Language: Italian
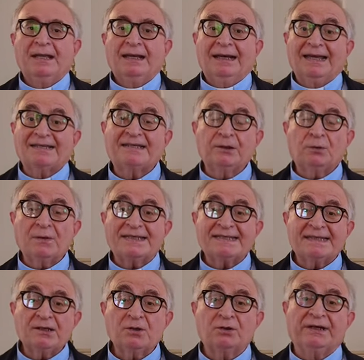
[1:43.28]
La
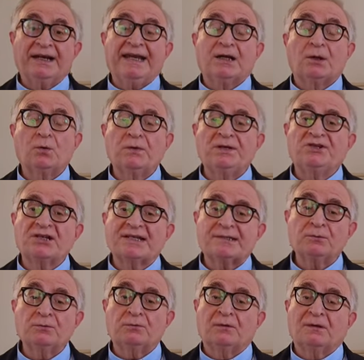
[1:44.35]
situazione in cui
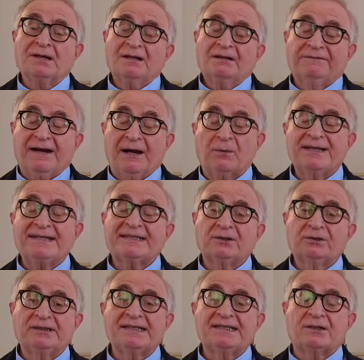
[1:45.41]
Gesù fa
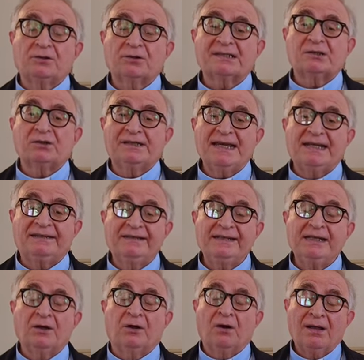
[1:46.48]
questo discorso di
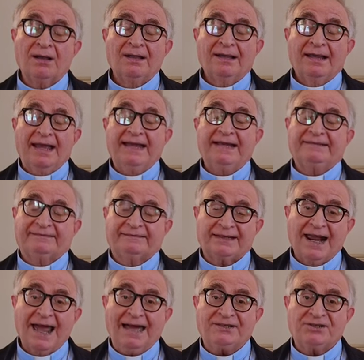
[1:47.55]
addio è
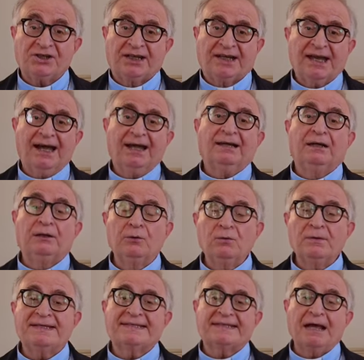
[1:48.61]
tragica,
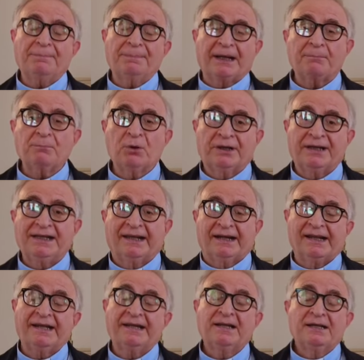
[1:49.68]
lui sta per
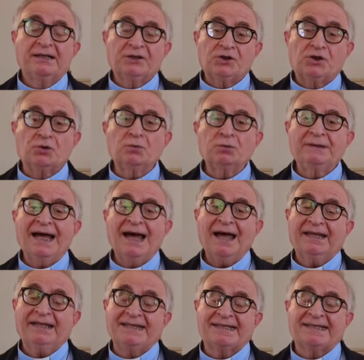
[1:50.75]
morire.
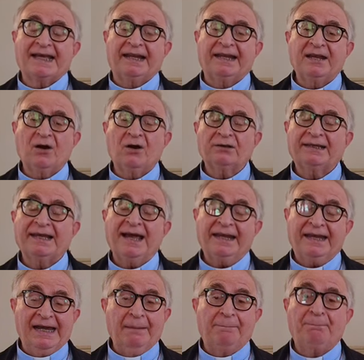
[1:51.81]
Giuda Iscariota
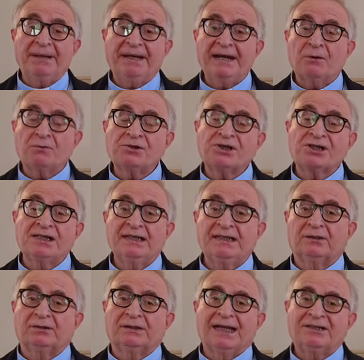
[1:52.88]
è appena
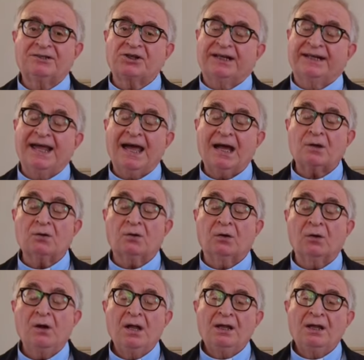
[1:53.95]
uscito dal cenacolo